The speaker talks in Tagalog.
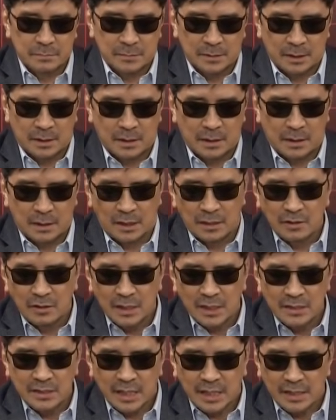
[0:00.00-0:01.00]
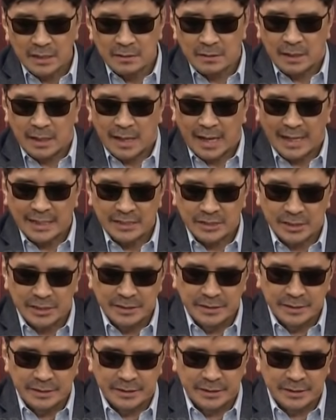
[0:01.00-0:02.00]
uh, ano lang tayo,
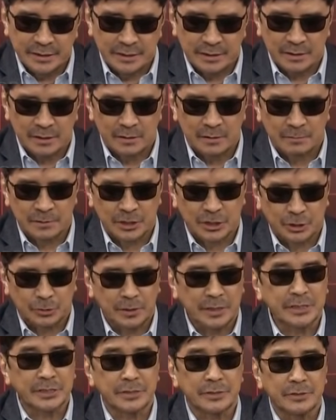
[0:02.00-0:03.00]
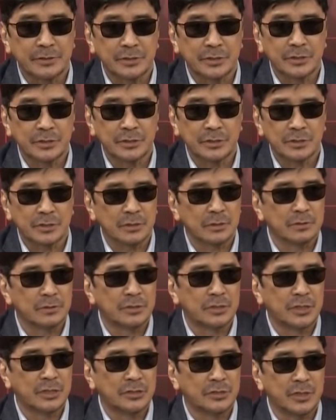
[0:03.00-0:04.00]
heightened uh, restrictions sa
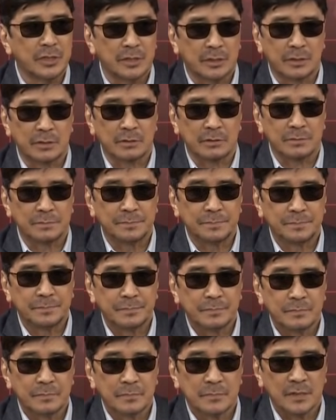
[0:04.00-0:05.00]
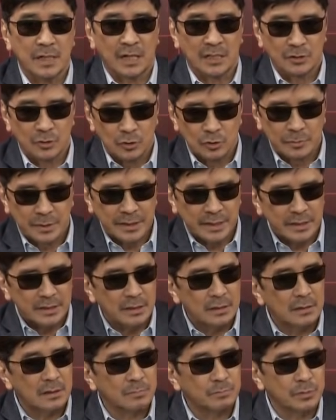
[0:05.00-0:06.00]
GCQ. Ano ho
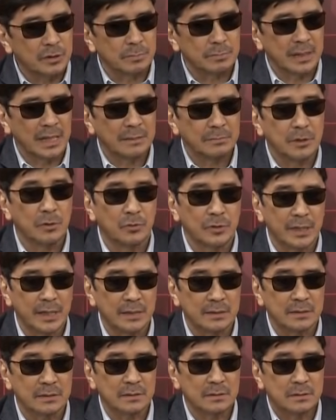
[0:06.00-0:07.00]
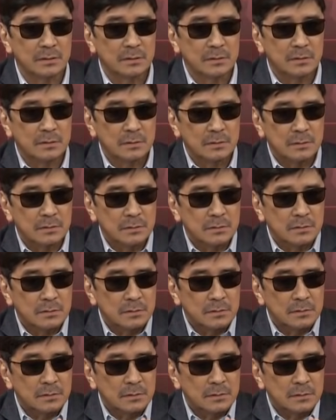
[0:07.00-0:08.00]
magiging problema ho yan?
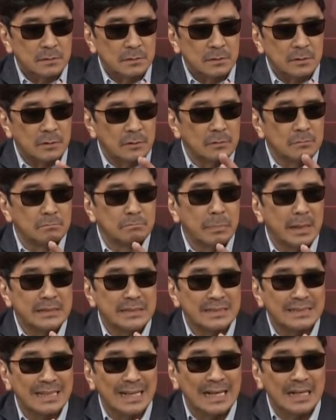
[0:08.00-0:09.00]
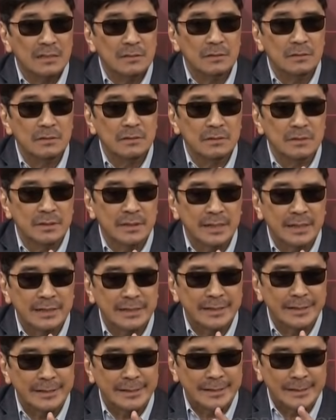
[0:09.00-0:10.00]
Yung banta ho ng
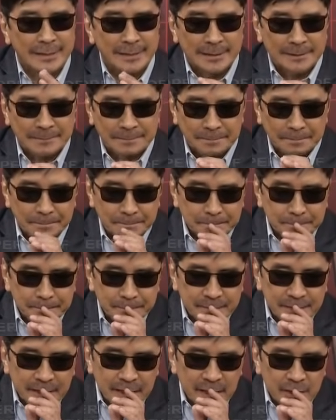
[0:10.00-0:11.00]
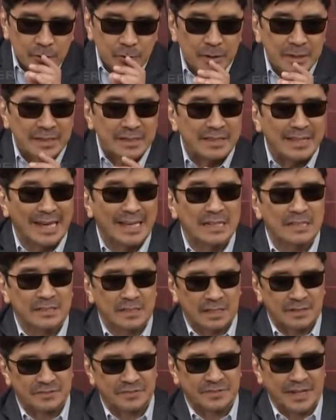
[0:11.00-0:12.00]
uh, ito'y
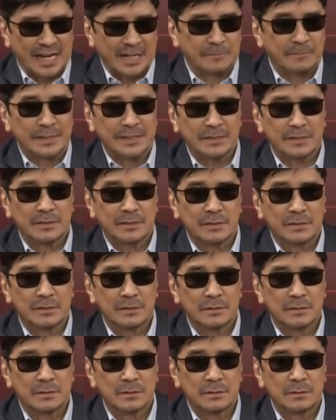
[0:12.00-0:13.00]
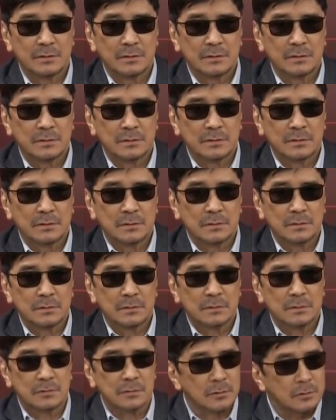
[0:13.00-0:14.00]
Delta variant.
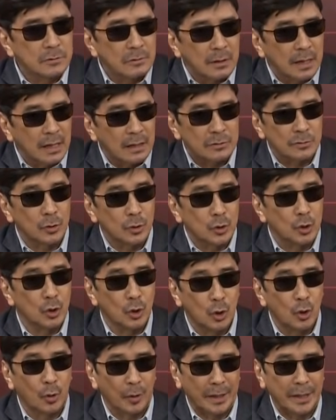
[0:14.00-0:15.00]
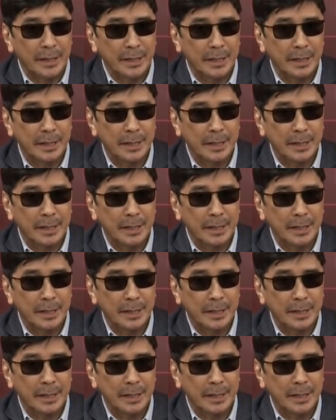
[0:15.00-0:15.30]
Totoo, totoo ho eh.